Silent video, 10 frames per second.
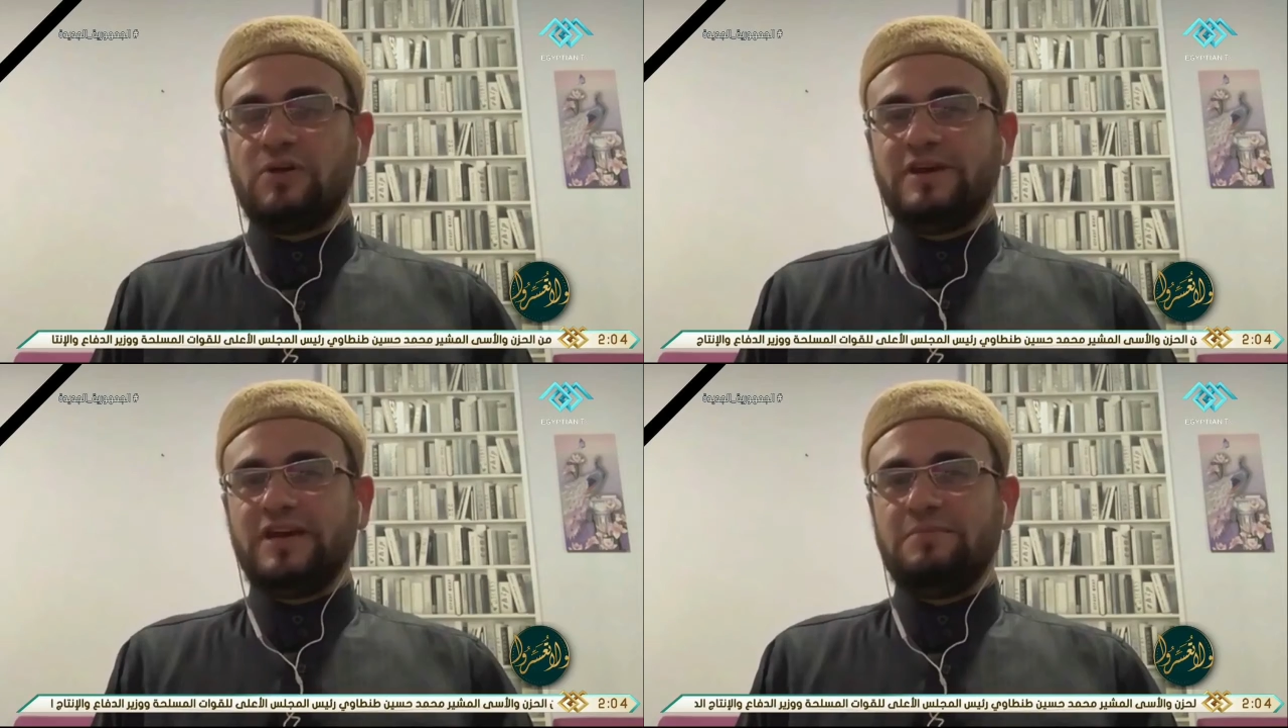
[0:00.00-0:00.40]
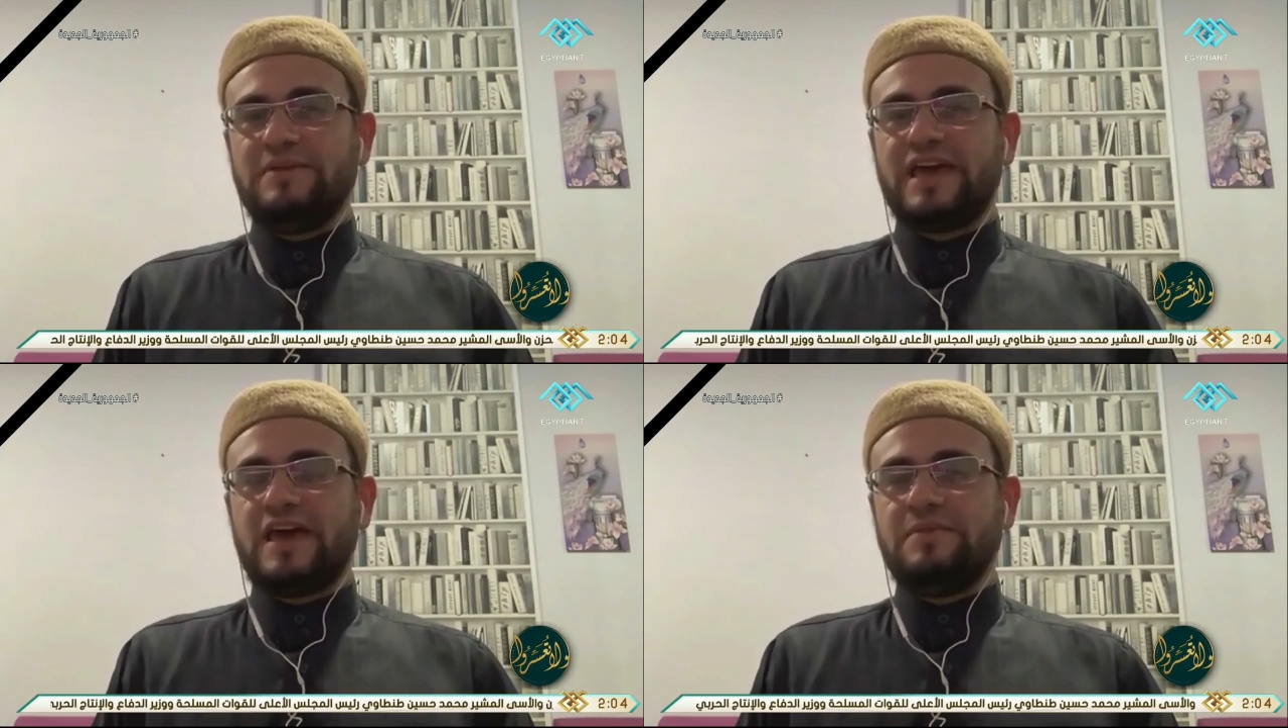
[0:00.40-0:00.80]
طلب
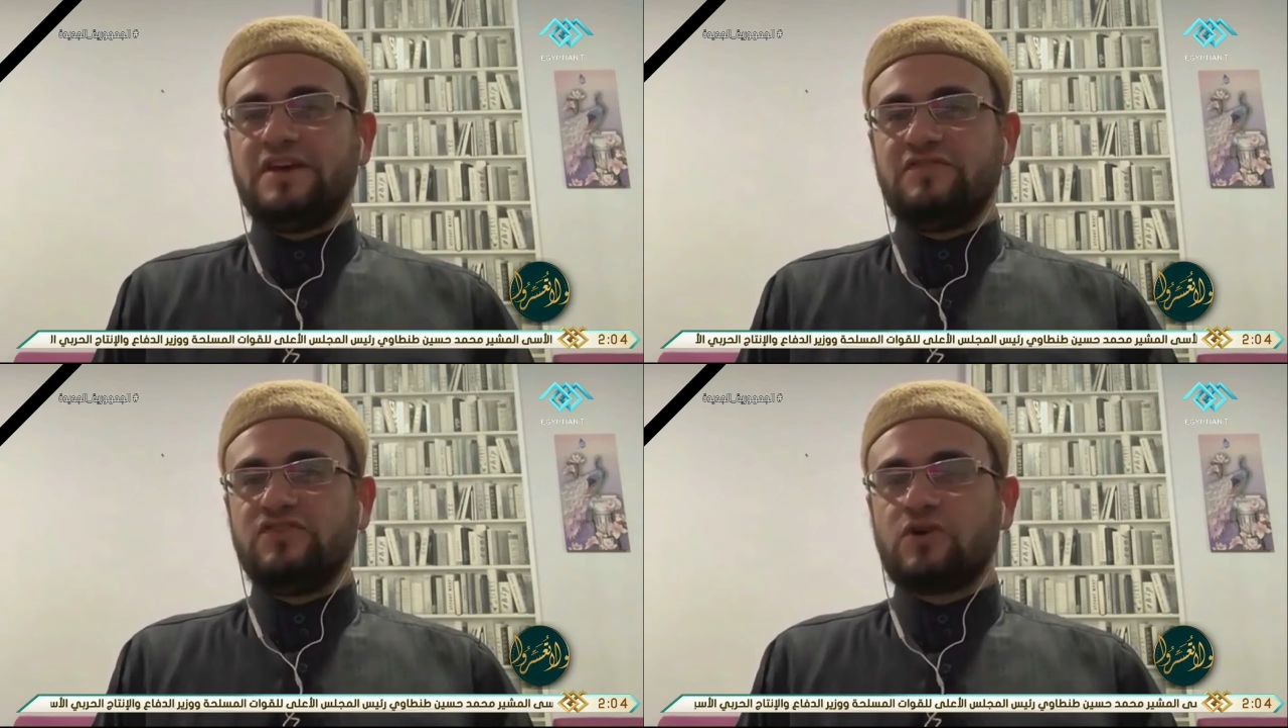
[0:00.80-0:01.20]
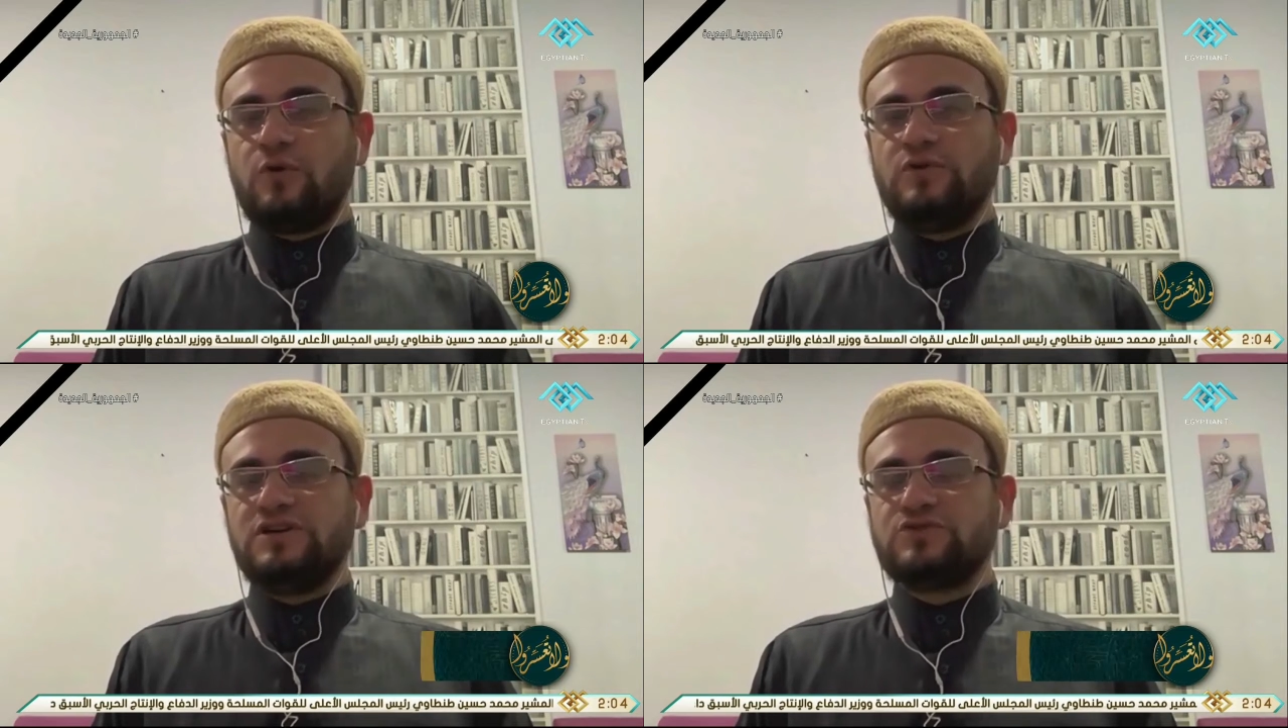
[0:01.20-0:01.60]
العلم كامنة في
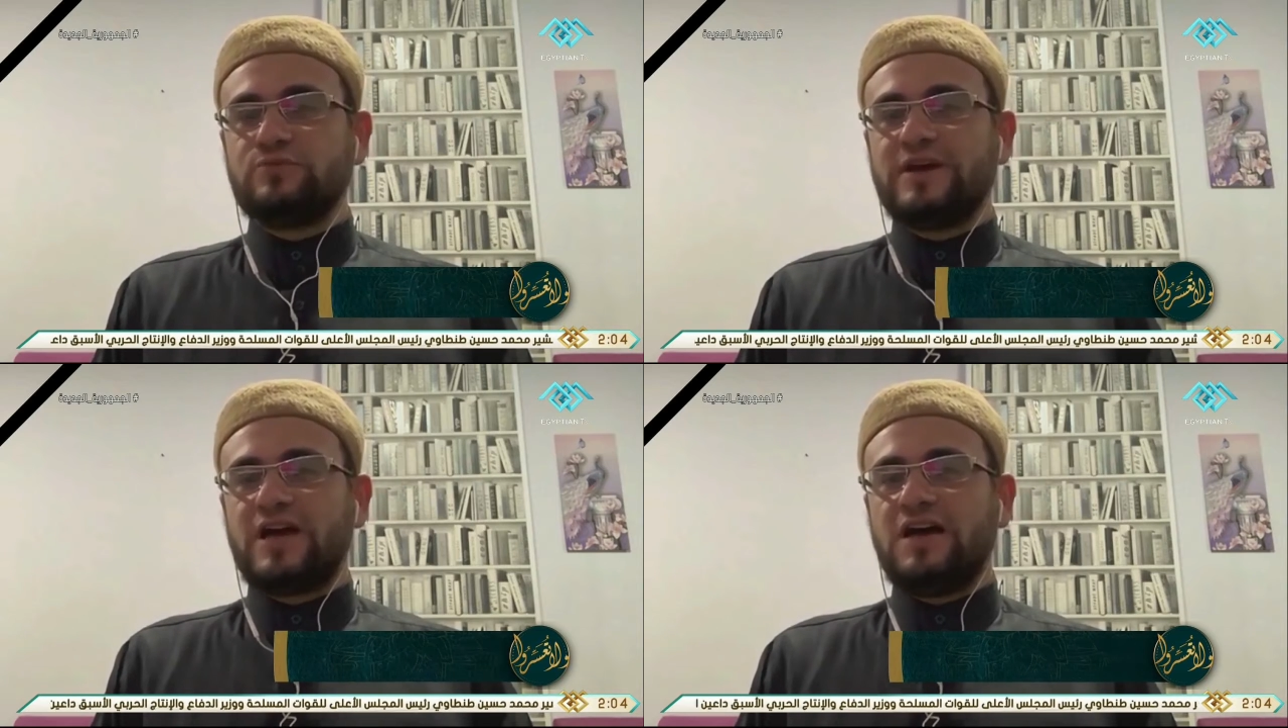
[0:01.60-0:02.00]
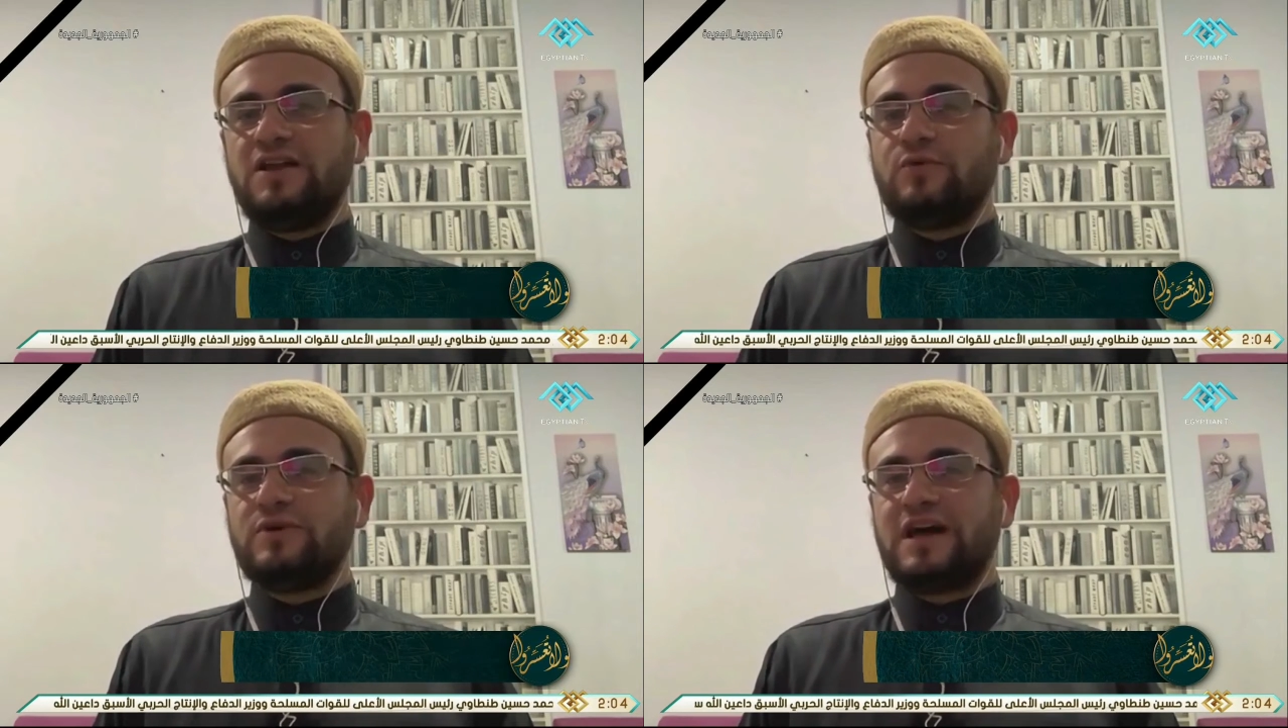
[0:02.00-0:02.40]
قوله
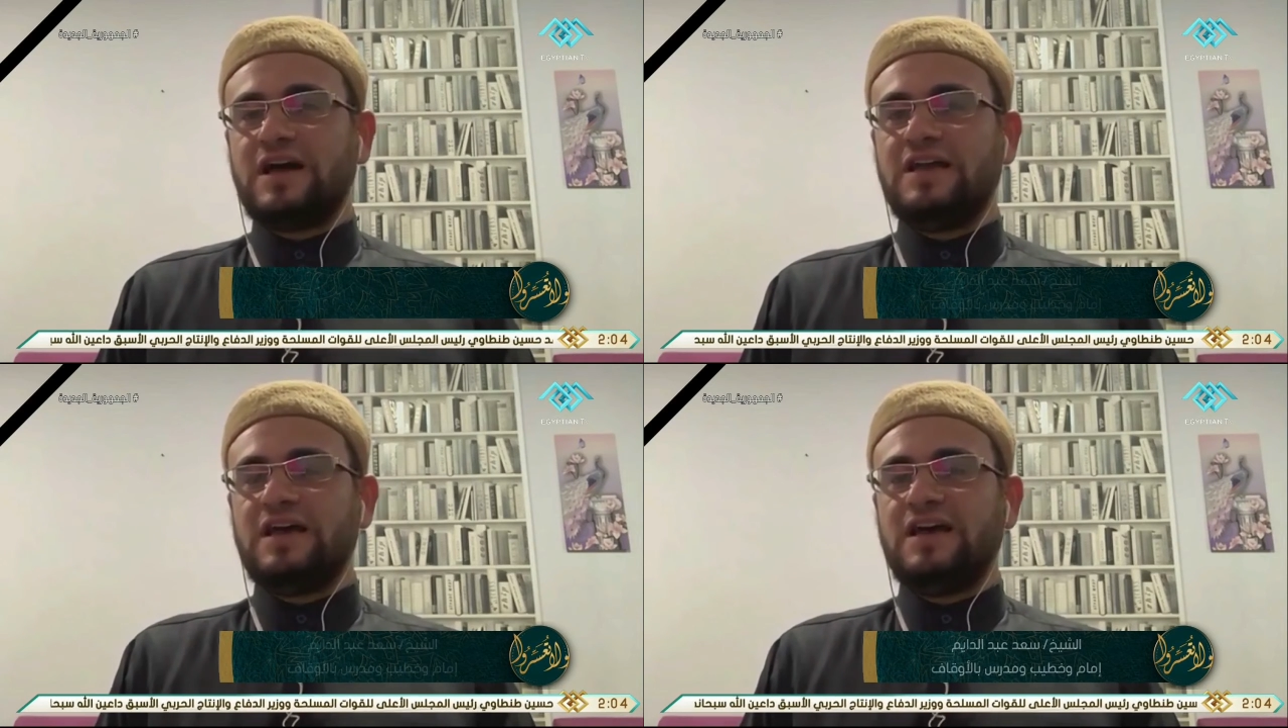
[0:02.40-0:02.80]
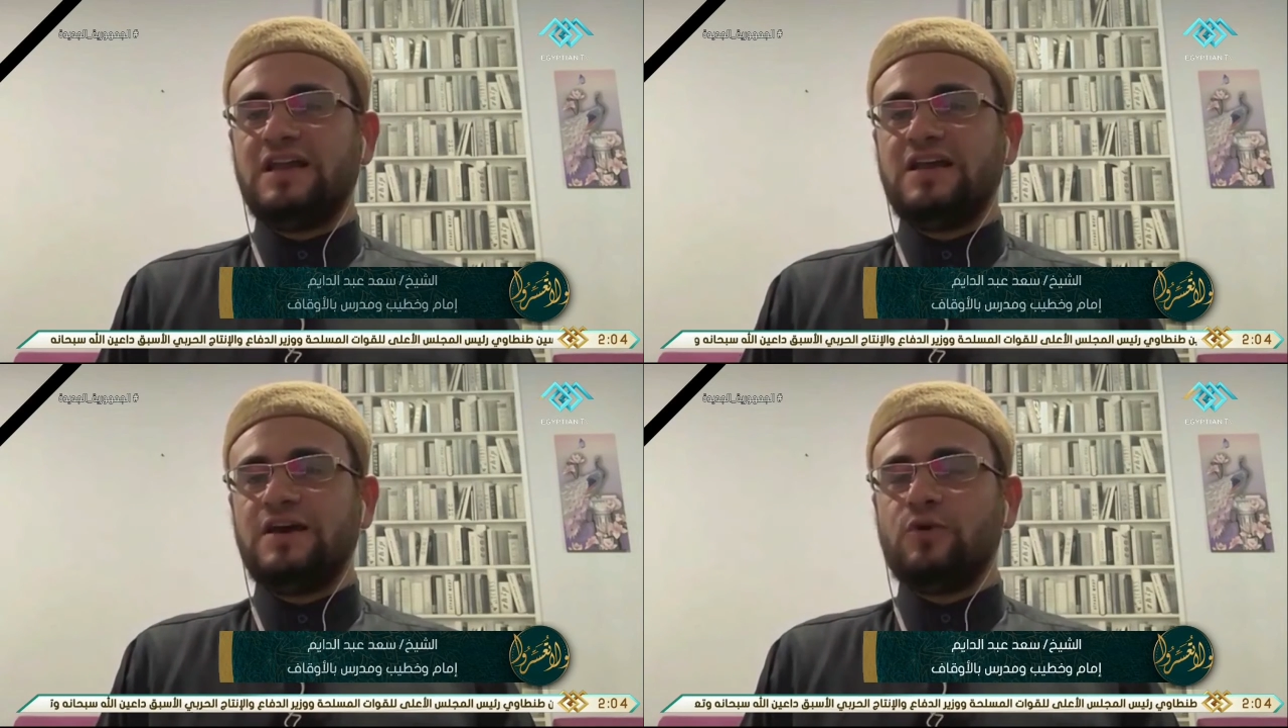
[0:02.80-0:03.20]
سبحانه وتعالى
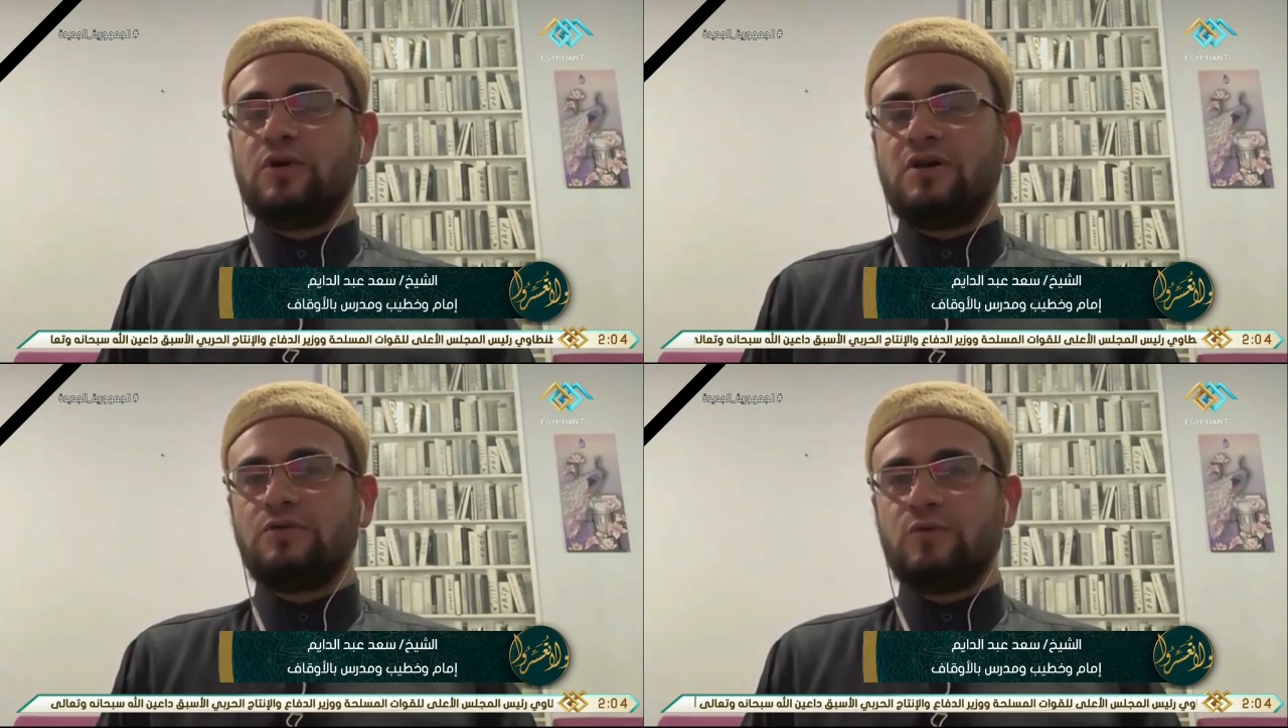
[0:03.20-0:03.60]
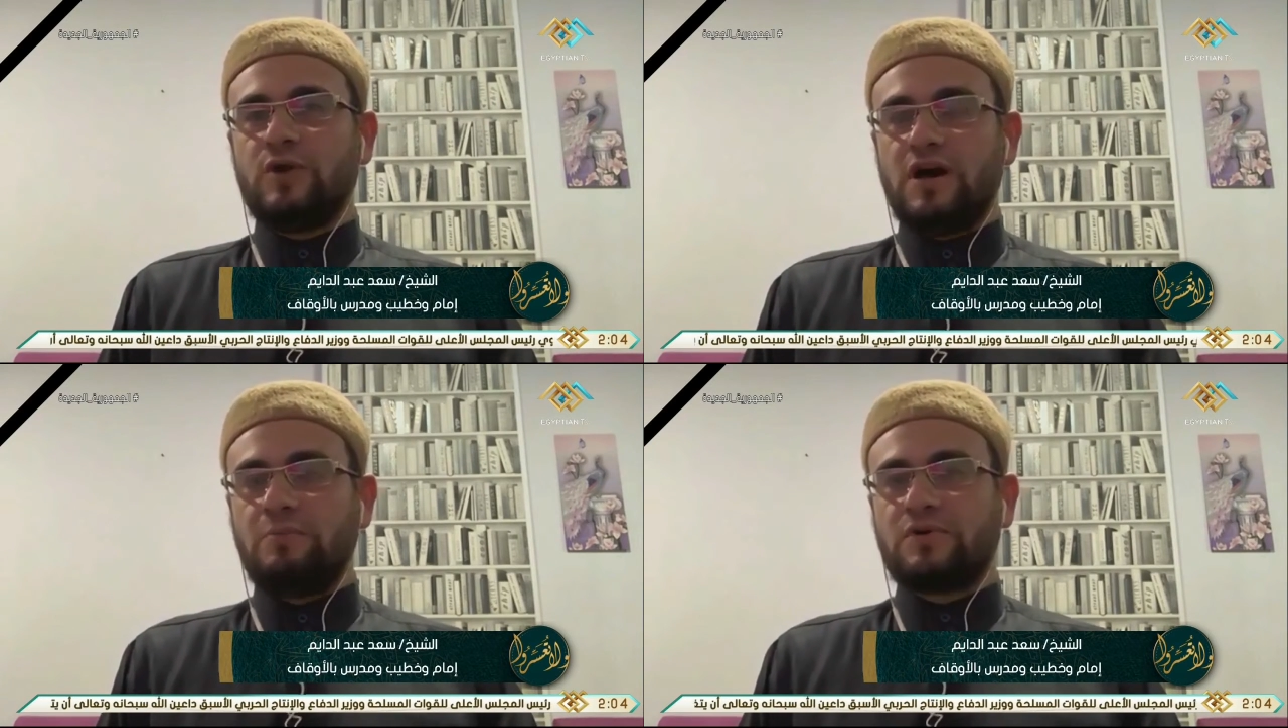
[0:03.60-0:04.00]
ألا له الخلق
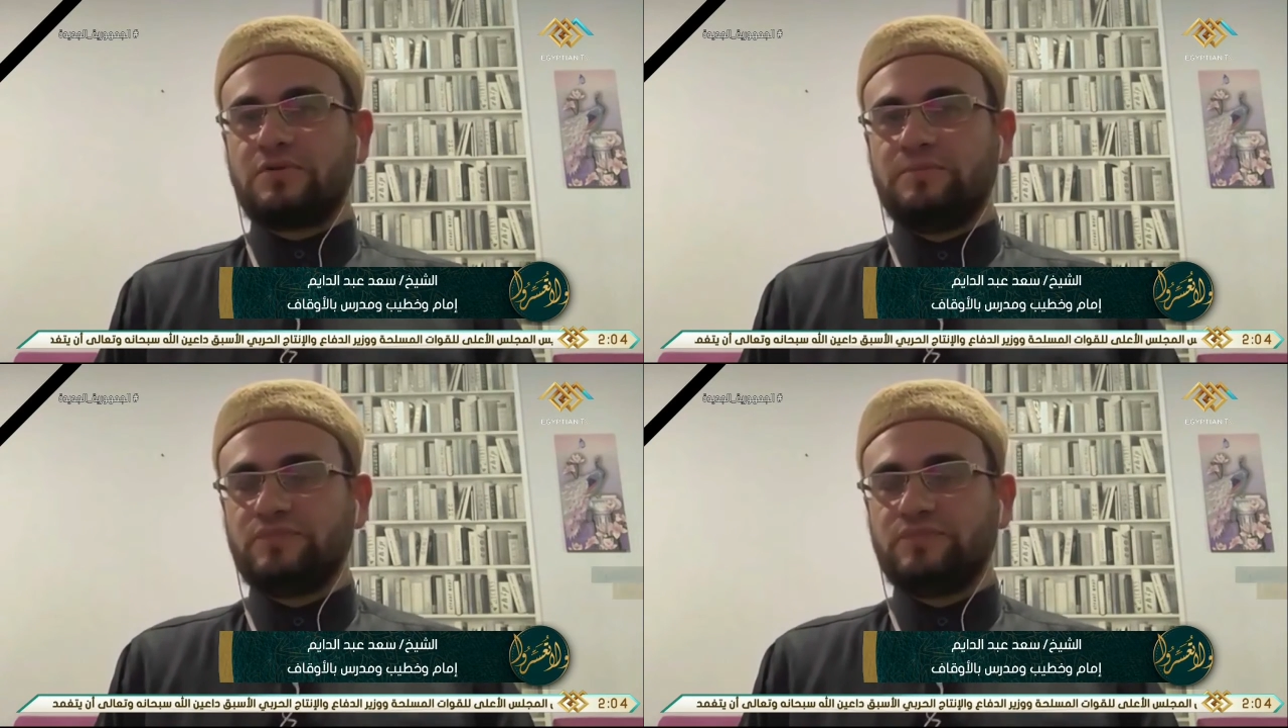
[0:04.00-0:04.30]
والأمر